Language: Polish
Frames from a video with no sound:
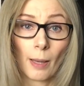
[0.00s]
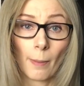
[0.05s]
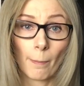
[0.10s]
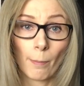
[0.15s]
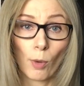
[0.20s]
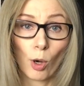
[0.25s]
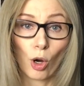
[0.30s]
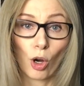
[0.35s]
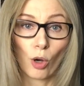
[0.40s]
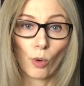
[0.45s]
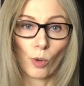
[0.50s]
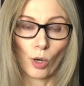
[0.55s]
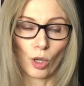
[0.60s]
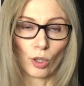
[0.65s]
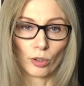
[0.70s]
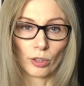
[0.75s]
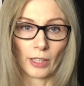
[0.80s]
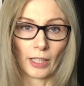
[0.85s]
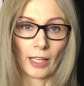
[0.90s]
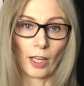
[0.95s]
mogą
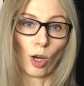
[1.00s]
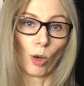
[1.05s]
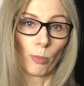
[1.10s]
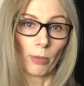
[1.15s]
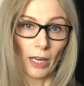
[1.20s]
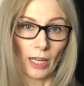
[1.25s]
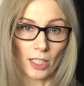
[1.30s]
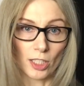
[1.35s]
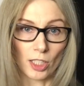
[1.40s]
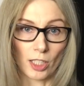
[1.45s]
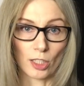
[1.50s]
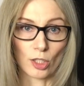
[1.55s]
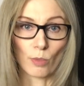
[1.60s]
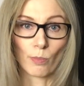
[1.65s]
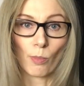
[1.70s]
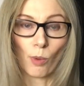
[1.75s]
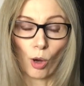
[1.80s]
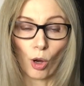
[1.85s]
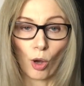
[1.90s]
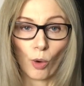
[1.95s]
one obrażać,
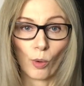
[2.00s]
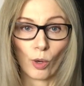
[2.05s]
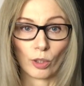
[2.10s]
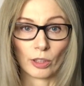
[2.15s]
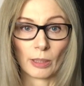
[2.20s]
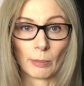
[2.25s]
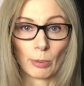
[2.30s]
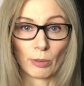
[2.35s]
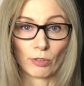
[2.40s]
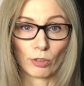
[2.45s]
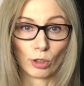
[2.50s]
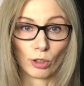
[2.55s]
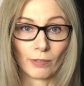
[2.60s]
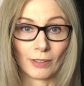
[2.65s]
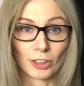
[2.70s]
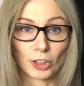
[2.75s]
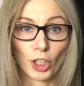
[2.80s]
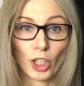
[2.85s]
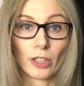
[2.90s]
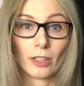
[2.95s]
mogą one
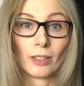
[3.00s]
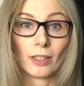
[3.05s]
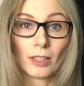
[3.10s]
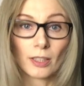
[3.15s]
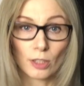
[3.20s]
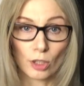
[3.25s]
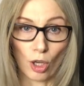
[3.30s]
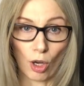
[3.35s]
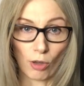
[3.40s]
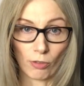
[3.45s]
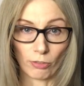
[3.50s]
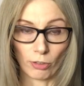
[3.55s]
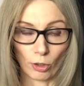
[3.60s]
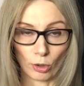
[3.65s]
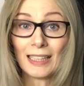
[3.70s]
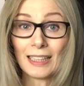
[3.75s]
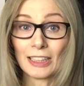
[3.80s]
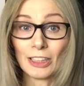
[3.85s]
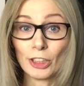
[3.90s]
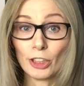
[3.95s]
powodować
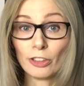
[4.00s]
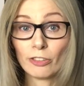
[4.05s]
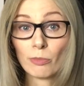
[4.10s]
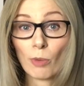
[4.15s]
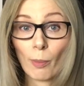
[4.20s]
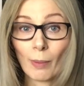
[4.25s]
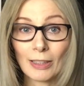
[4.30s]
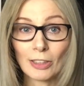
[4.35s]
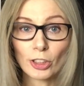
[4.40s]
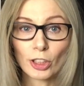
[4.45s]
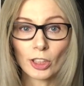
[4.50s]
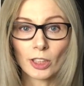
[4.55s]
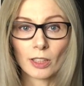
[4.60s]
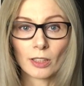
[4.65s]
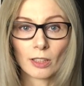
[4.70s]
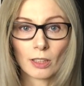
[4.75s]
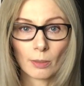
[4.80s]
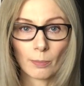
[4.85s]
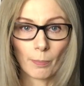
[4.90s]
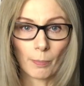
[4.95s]
dyskomfort. I w momencie,
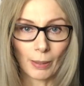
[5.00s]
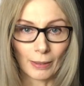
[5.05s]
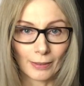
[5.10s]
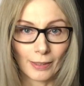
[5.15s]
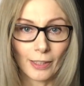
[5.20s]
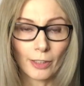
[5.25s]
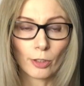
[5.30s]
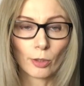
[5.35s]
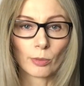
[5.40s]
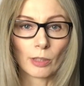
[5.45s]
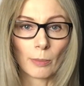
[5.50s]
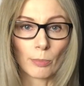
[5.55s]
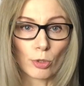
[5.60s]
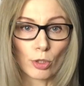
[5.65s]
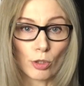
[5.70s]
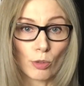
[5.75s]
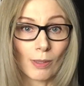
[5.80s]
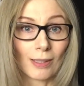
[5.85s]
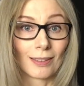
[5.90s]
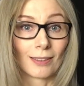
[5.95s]
kiedy padają na
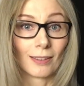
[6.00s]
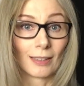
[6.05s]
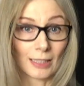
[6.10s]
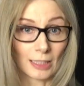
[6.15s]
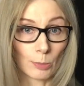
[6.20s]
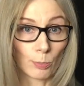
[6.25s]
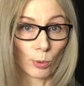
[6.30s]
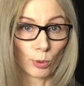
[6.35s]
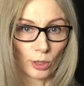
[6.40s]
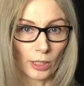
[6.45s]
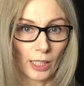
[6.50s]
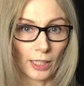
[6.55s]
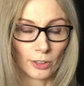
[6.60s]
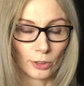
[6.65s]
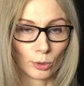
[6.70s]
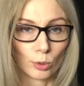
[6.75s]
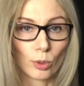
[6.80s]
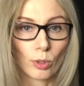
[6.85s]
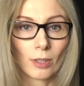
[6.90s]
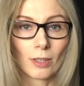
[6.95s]
przykład na
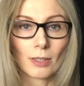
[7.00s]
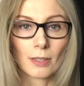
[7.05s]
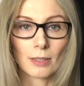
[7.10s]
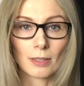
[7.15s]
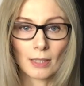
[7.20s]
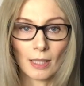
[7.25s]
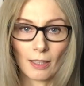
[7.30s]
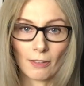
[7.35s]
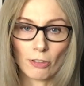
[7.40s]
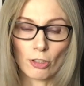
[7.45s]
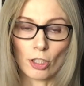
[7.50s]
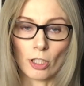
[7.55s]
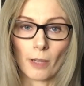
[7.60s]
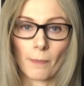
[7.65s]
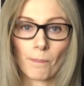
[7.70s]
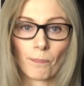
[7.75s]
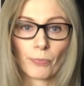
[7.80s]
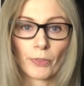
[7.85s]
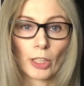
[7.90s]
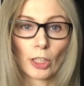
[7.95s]
spotkaniu,
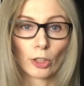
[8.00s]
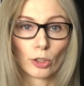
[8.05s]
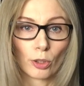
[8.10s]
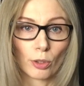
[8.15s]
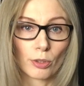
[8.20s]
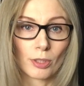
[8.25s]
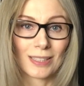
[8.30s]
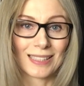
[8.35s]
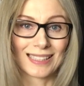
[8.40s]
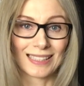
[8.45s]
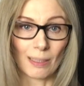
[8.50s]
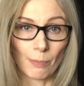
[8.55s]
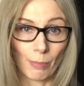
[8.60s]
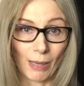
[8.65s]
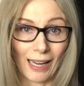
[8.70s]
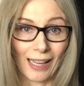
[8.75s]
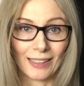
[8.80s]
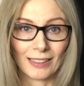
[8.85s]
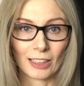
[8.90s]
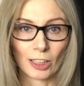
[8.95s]
zawsze ktoś z
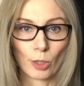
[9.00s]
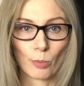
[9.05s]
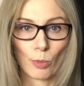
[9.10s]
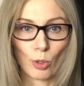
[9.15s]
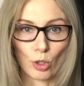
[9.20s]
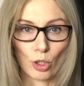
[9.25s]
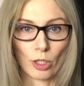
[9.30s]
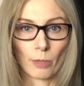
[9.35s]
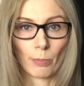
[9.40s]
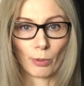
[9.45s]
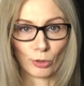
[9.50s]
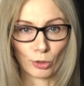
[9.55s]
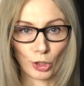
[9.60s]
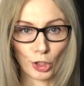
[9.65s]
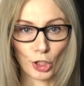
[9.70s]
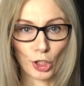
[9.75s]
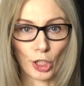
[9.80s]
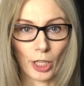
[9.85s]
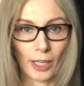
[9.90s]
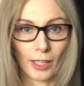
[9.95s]
zebranych może
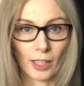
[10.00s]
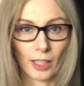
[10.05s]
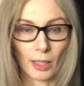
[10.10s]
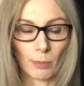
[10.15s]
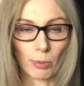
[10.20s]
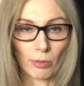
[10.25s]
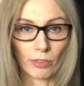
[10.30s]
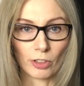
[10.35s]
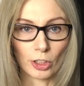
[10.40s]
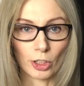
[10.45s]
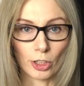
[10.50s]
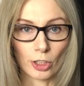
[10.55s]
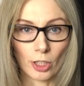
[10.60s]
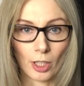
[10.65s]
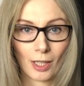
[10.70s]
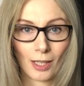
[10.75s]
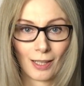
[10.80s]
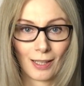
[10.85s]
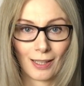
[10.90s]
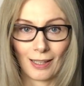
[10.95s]
podnieść rękę i powiedzieć:
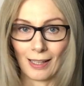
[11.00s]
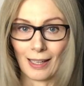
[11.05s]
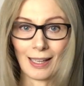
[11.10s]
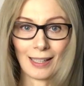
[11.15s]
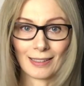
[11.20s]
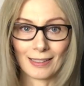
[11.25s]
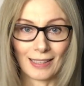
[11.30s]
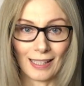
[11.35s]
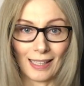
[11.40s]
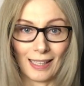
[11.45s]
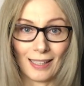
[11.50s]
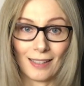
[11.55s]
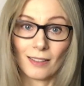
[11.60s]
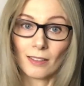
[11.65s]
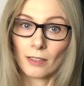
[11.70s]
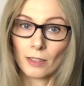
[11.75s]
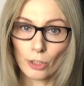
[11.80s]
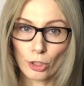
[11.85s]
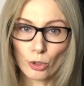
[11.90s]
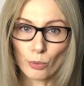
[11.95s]
A ja
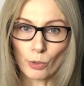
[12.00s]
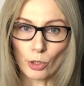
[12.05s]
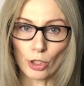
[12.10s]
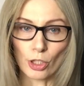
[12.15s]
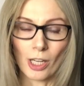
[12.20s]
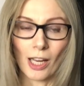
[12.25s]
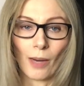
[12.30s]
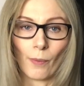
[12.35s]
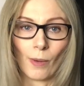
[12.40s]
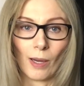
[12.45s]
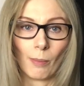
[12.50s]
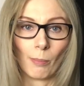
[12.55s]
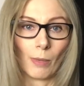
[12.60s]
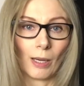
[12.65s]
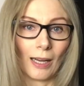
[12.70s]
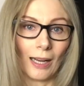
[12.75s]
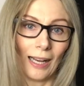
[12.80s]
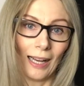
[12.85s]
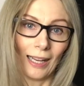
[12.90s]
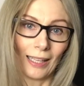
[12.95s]
nie słyszałam,
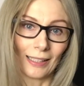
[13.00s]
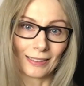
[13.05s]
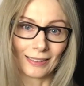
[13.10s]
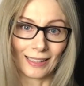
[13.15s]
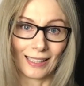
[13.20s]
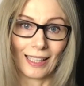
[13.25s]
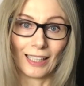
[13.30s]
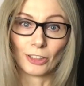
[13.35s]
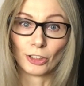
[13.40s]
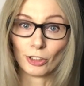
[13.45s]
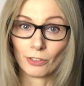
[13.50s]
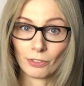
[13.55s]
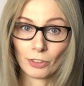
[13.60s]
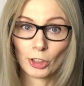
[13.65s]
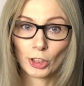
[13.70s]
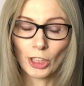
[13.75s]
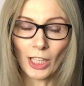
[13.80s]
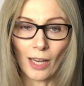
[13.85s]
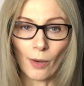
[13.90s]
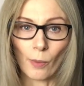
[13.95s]
a ja nie
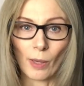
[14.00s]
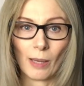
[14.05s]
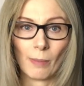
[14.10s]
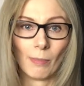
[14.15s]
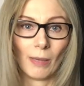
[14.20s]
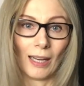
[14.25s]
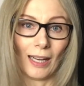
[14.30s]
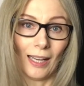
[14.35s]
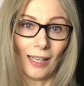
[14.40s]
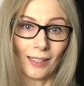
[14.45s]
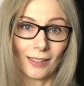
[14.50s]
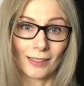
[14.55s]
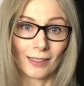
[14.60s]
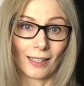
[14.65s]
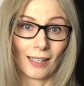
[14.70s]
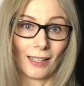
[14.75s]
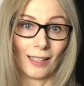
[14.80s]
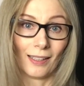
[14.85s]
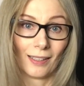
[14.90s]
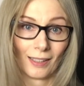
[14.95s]
widziałem, a
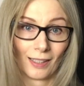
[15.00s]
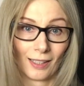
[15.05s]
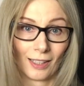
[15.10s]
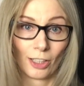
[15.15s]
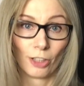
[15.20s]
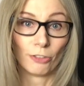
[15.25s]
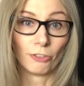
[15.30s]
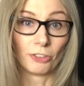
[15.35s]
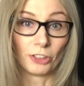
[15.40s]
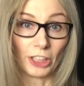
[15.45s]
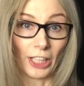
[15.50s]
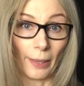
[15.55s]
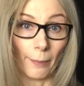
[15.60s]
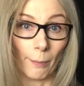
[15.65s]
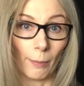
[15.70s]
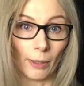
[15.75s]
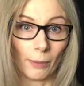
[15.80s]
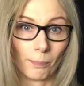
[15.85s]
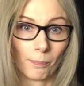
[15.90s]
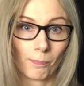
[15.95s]
ja
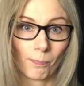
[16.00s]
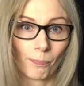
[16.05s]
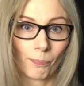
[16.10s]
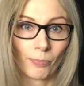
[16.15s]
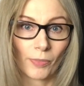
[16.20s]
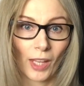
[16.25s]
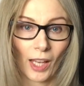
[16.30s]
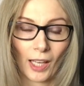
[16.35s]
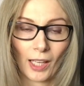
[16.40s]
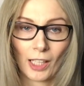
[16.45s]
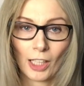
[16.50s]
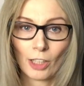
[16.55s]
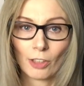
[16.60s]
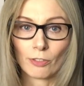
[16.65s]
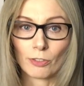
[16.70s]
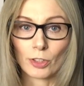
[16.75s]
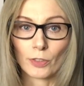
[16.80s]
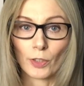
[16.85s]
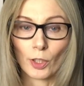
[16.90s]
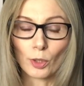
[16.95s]
wiem.
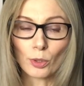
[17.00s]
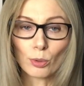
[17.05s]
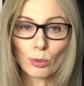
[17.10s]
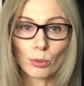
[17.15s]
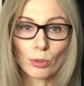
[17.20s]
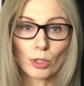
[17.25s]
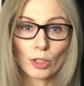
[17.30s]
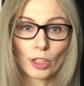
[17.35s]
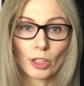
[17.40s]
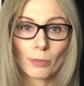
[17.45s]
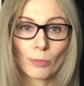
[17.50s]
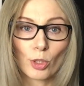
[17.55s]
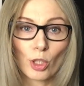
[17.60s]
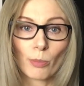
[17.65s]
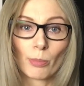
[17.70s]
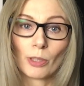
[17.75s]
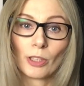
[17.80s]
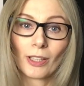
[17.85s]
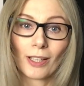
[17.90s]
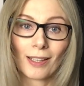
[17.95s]
W związku z tym,
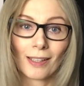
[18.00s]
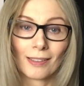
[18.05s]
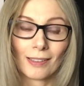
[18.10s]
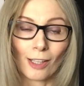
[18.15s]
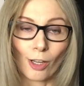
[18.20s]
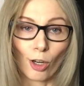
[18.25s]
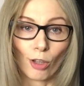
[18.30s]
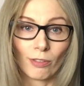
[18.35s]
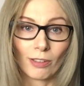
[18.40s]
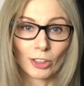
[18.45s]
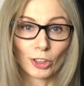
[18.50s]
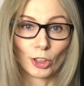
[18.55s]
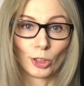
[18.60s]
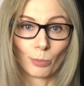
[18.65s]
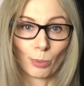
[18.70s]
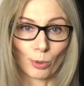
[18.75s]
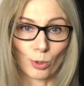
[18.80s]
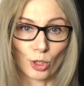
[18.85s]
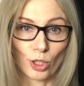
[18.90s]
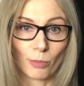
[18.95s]
żeby nie generować
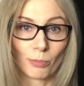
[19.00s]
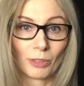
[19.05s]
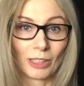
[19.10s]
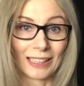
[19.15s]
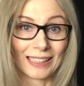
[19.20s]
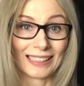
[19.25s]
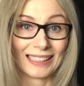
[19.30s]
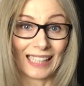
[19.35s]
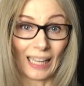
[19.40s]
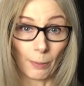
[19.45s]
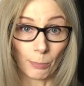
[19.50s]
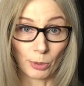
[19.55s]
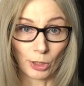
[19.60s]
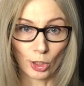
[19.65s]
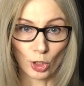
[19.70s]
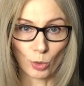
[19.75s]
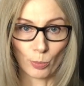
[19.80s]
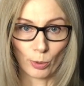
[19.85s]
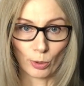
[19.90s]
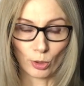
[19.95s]
niepotrzebnych
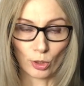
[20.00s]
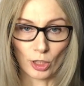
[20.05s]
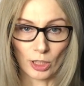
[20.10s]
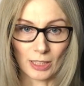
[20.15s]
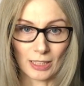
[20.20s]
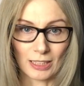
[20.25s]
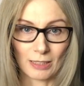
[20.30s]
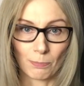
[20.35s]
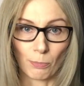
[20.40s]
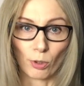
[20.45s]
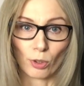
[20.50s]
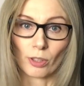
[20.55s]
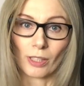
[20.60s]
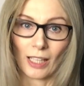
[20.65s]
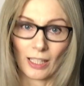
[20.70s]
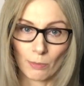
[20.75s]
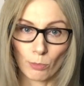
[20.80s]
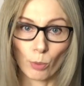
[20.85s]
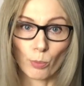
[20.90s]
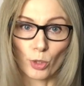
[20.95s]
napięć podczas
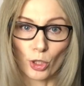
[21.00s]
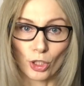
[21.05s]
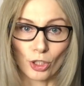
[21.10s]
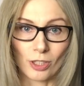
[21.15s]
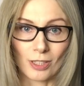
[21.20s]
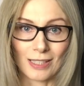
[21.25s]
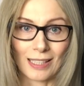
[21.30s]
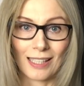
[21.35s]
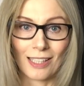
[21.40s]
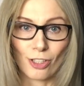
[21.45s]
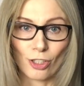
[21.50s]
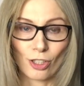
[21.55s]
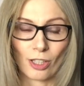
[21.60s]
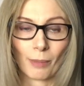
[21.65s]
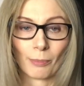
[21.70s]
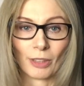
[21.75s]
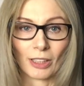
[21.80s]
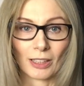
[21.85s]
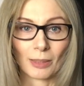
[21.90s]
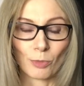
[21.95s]
spotkań, bo przecież zależy
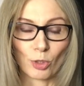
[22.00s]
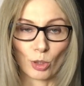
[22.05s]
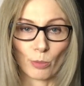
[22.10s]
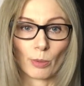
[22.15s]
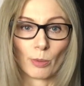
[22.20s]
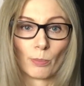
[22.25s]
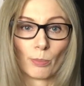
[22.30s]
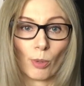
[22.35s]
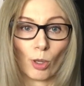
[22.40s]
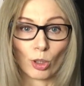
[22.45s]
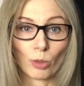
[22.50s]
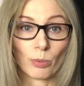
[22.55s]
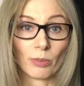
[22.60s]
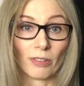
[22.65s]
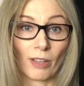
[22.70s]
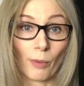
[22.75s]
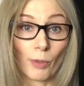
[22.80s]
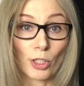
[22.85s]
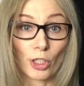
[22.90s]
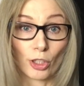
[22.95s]
nam na tym, żeby
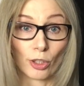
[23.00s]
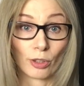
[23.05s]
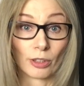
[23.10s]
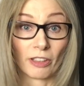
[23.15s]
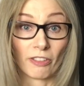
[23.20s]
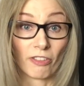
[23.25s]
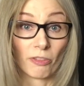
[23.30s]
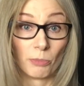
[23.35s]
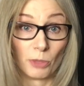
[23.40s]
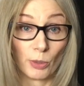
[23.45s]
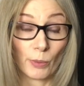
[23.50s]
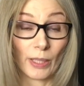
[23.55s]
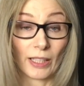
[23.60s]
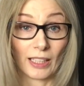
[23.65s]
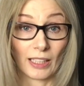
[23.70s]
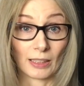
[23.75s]
odbywały się one w miłej